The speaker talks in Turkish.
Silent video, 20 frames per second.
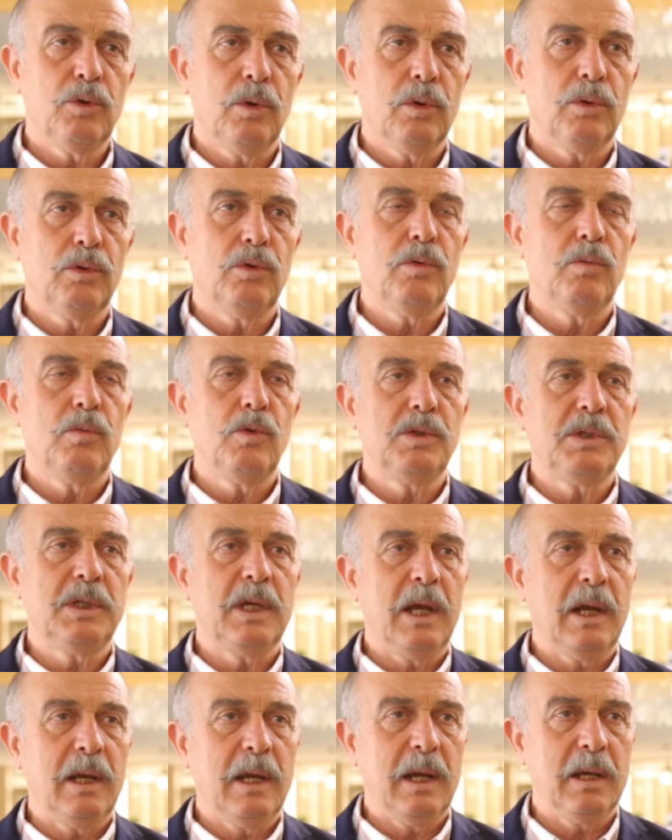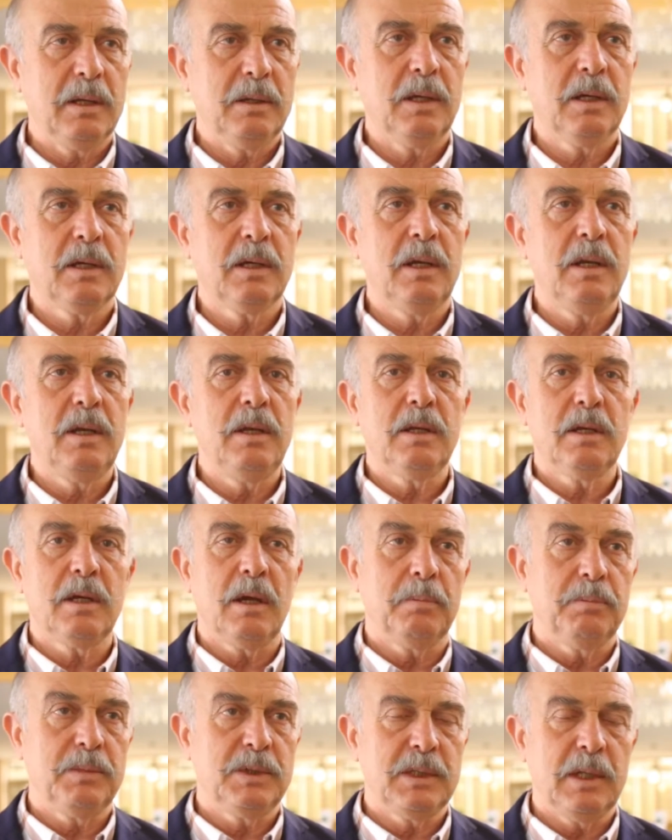gördüğümüz yerlerde klinik
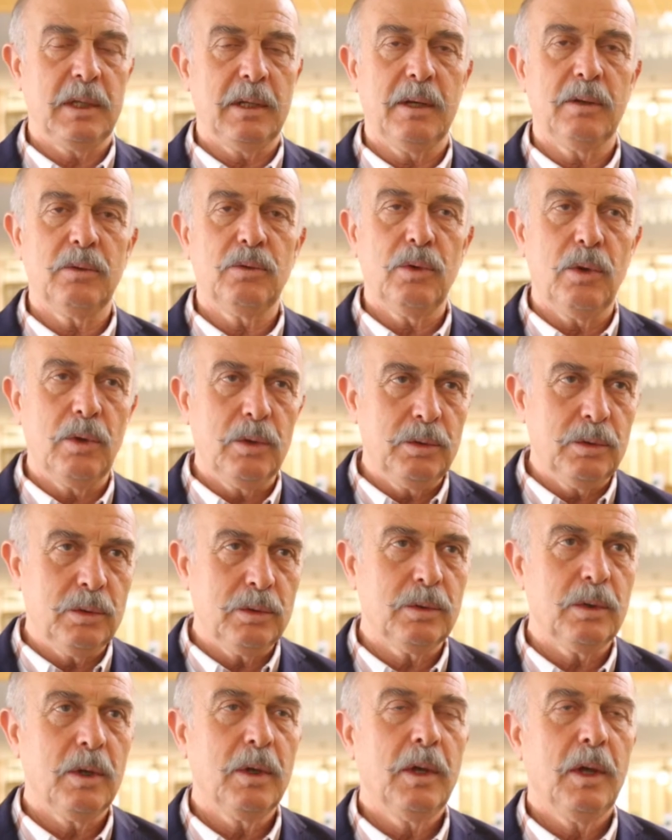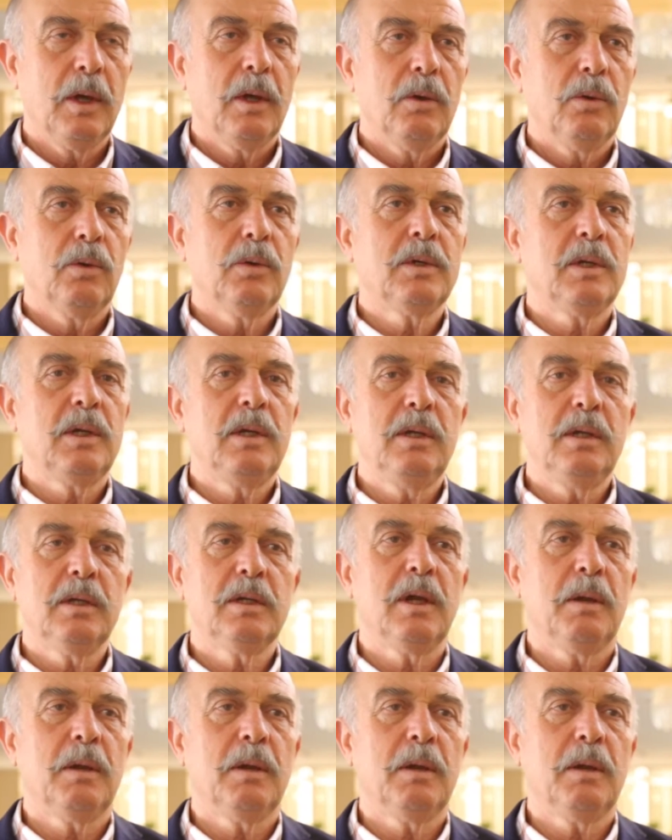kaplıcaları gördük. O klinik